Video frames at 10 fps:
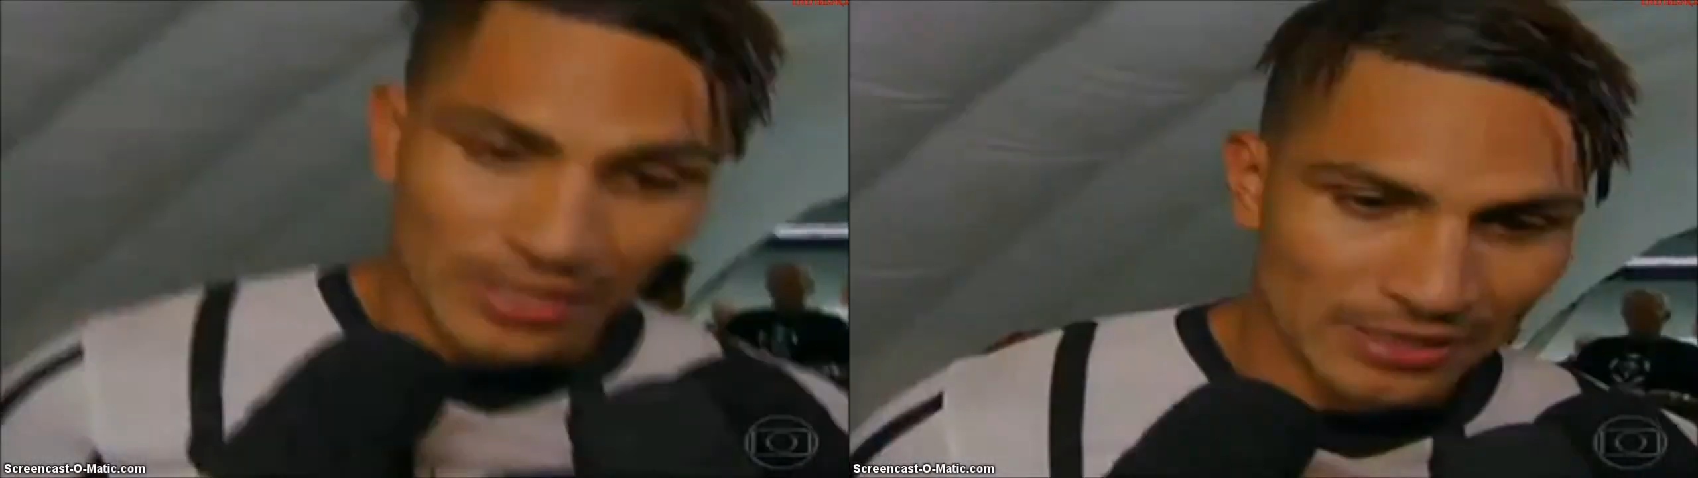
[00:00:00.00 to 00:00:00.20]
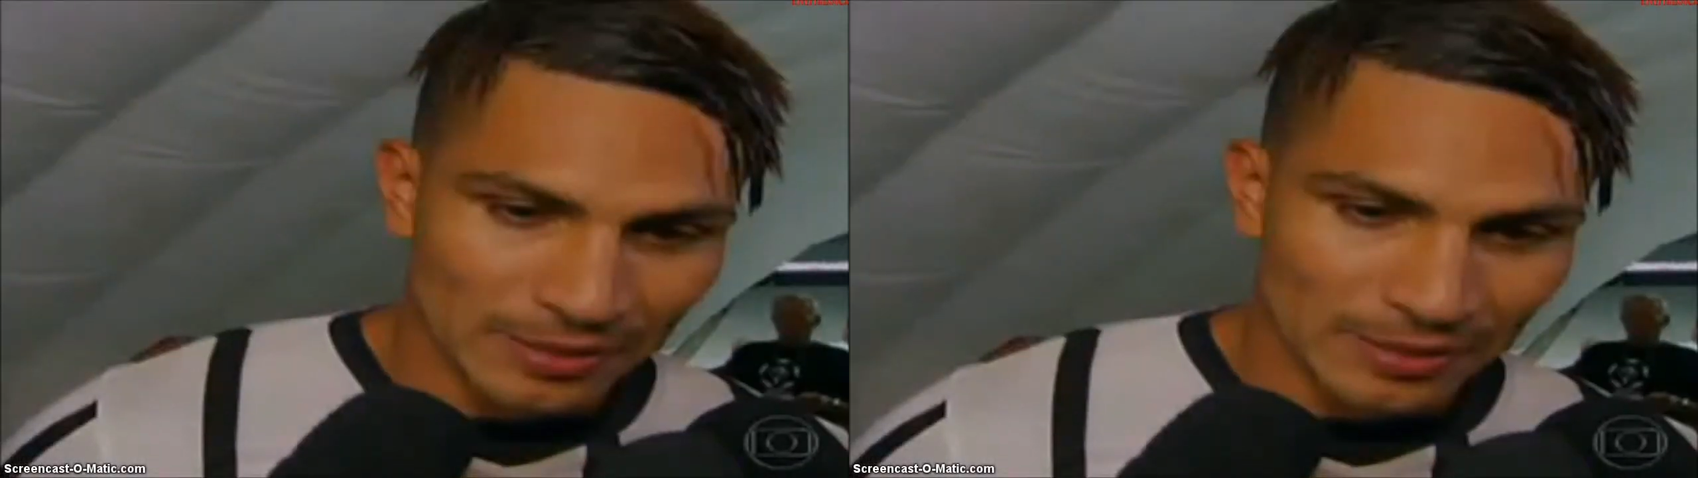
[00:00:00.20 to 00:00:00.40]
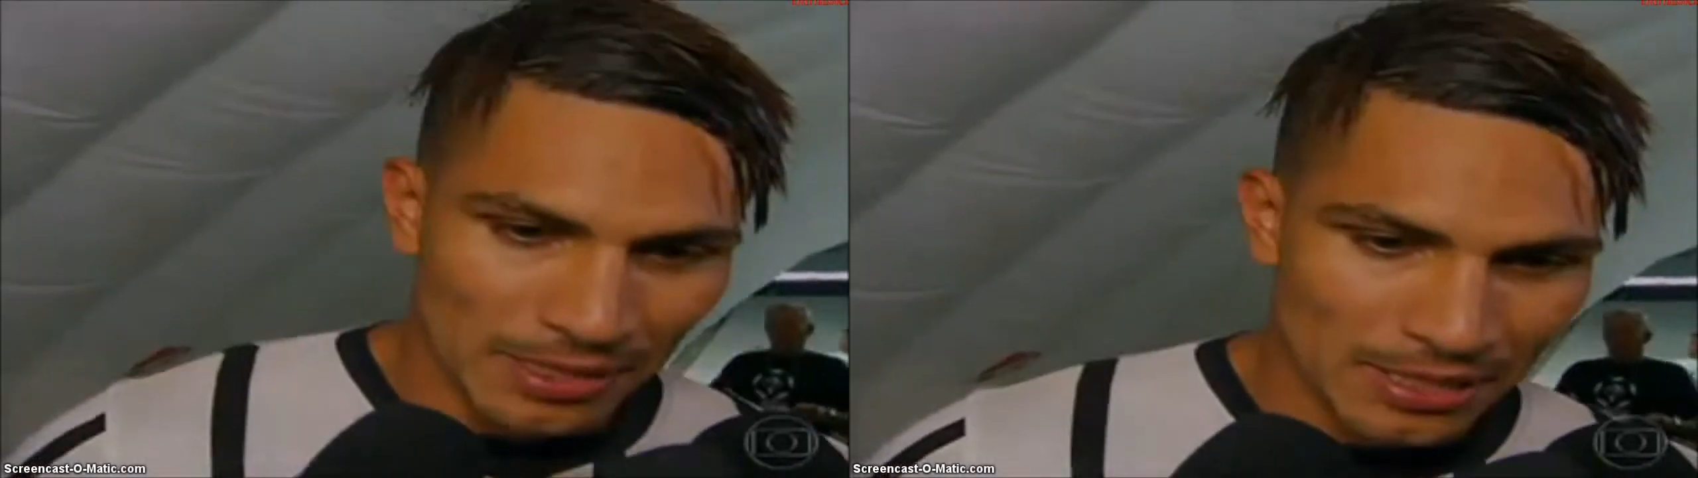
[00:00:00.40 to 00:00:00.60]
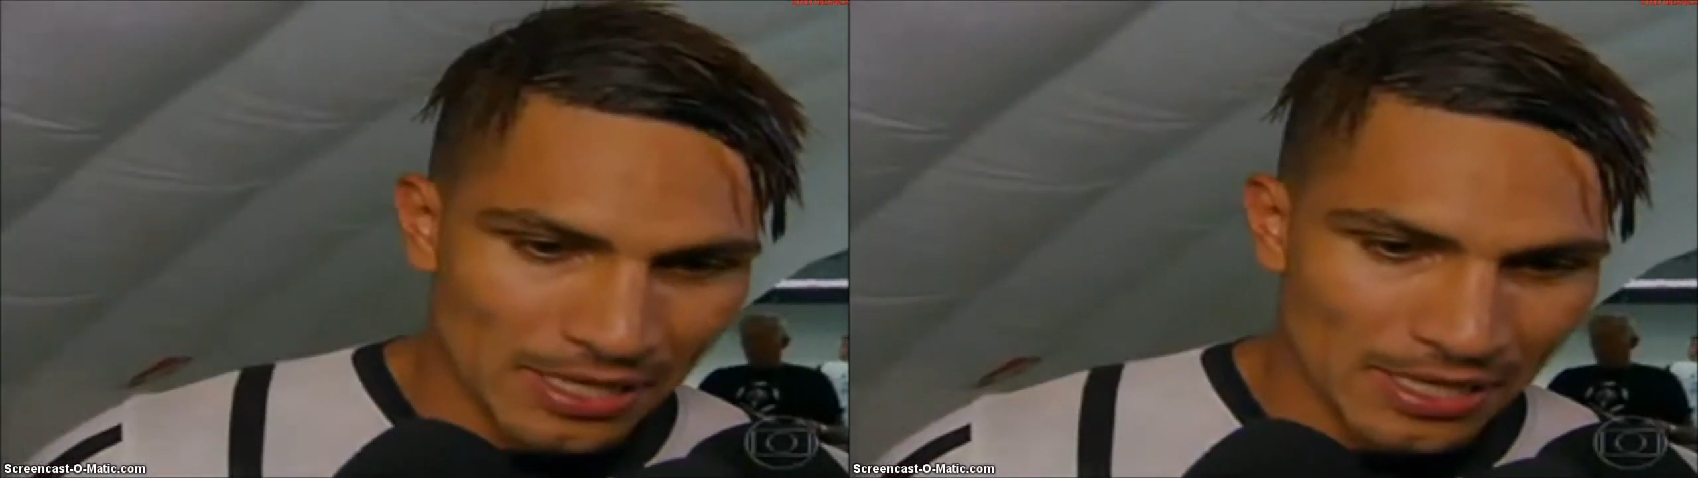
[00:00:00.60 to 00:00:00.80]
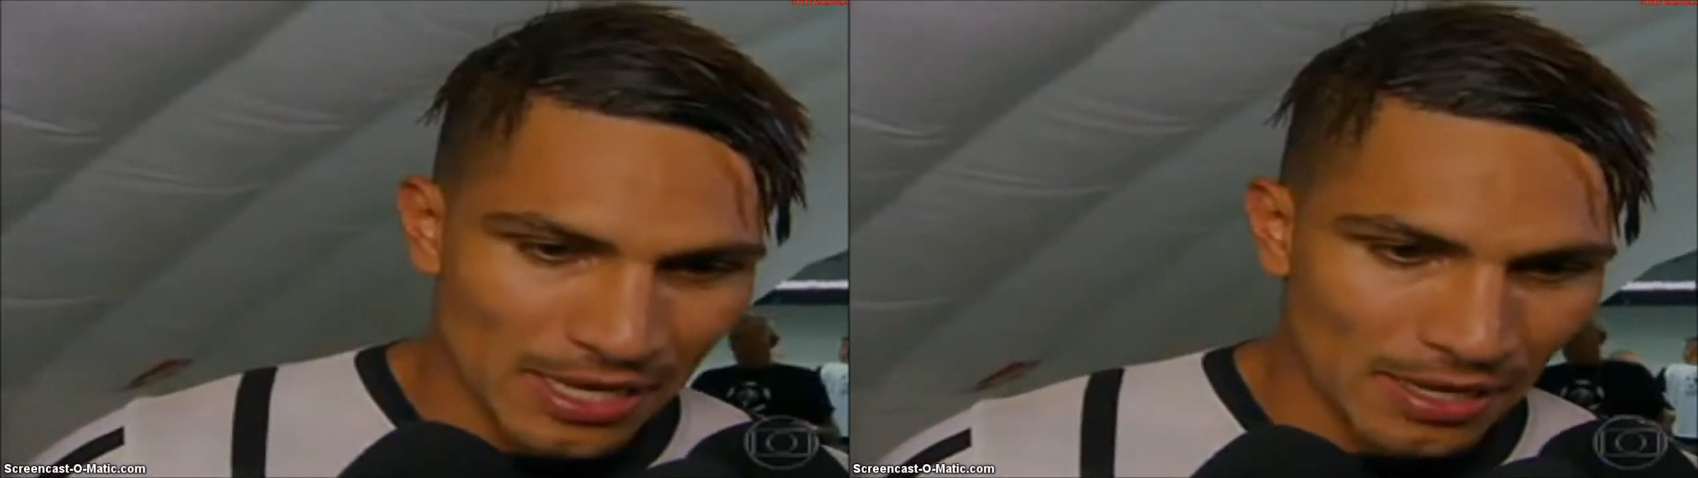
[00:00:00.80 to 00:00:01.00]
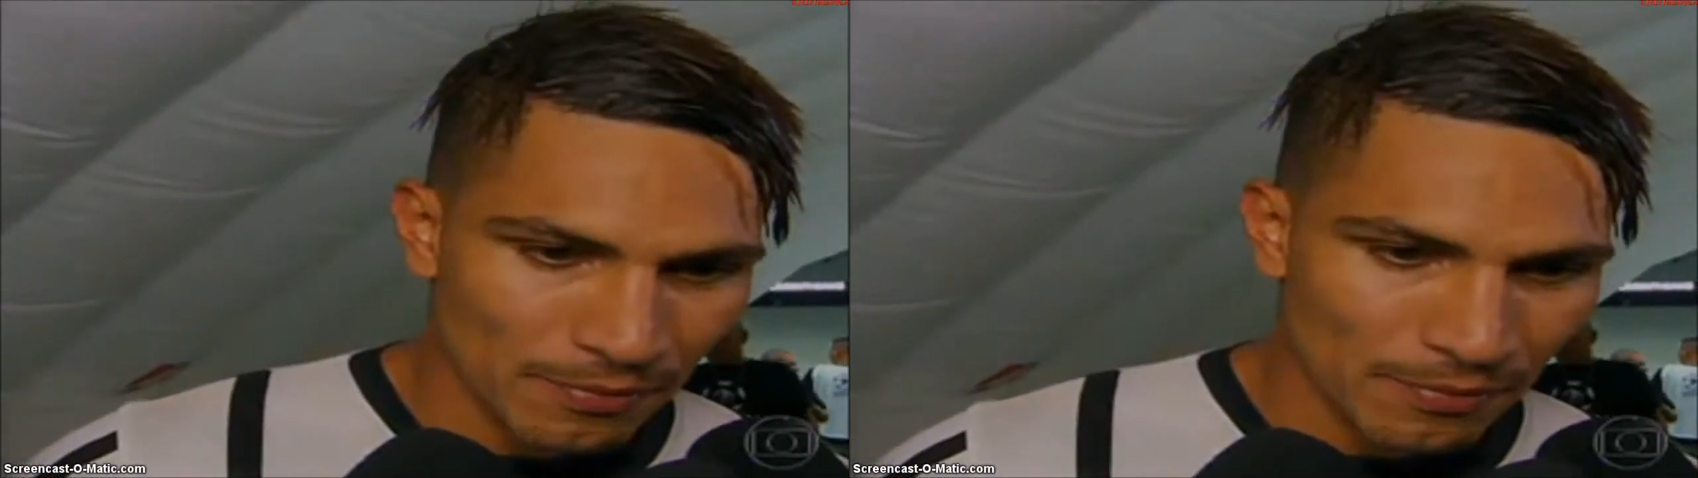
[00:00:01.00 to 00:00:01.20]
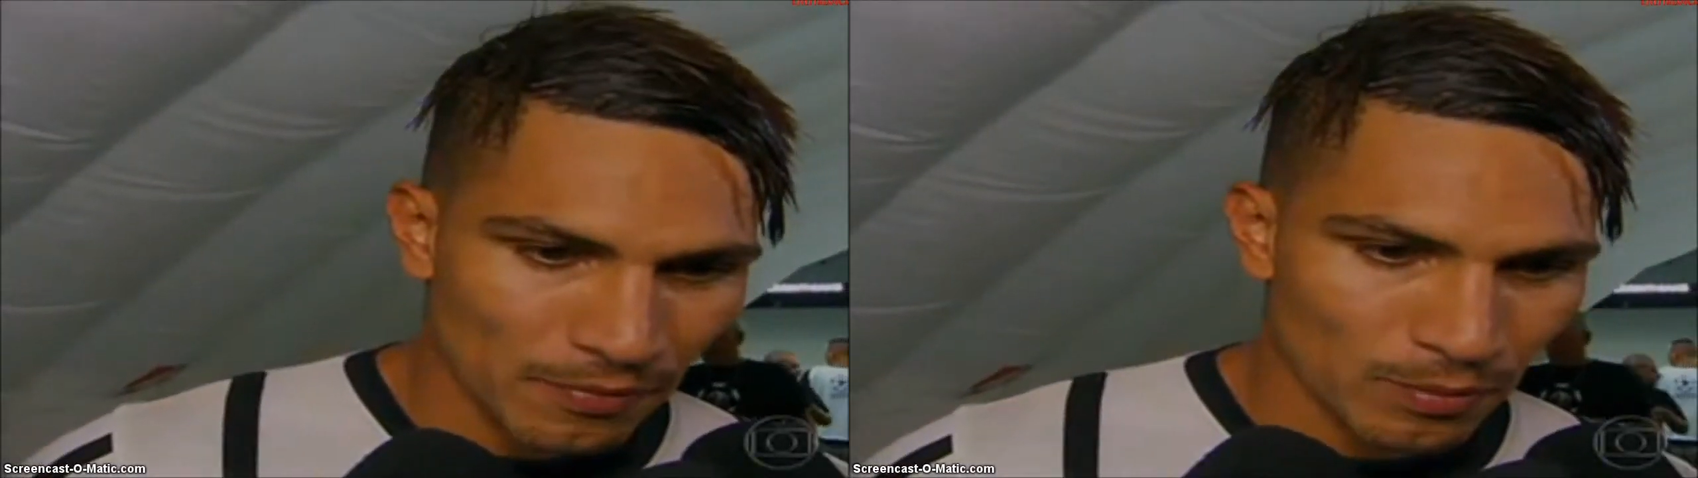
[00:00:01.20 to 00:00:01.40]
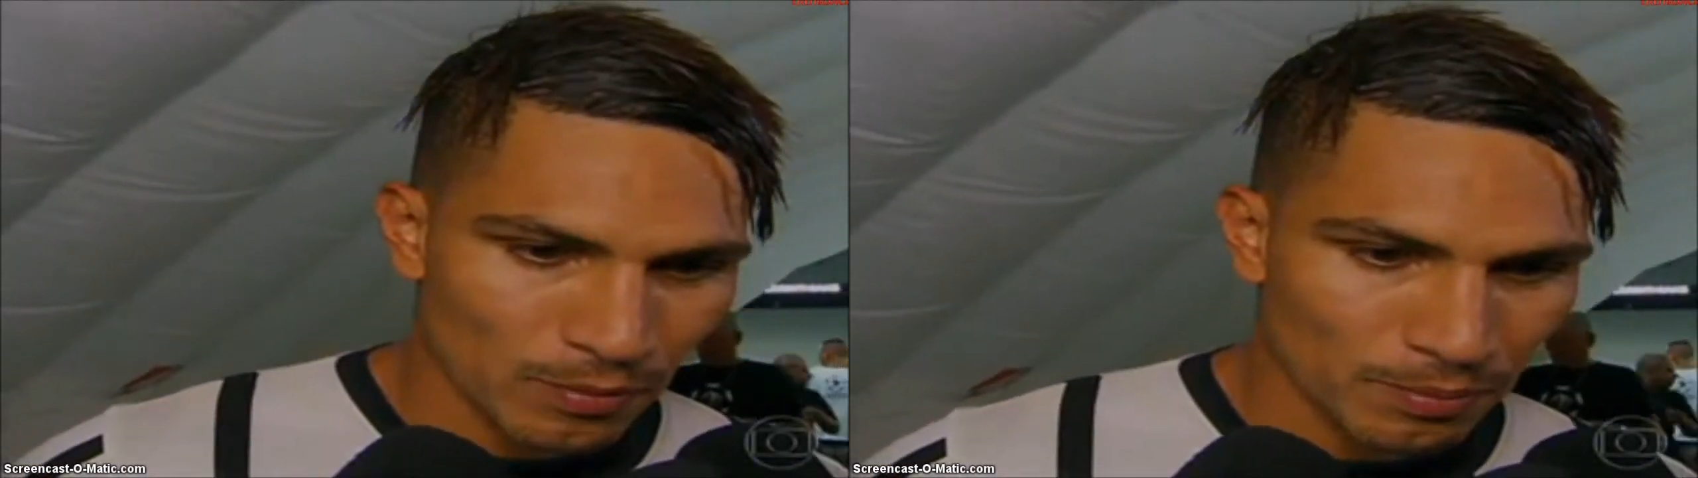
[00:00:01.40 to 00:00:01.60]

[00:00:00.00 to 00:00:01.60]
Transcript: eh, Corinthians para mim é, eh,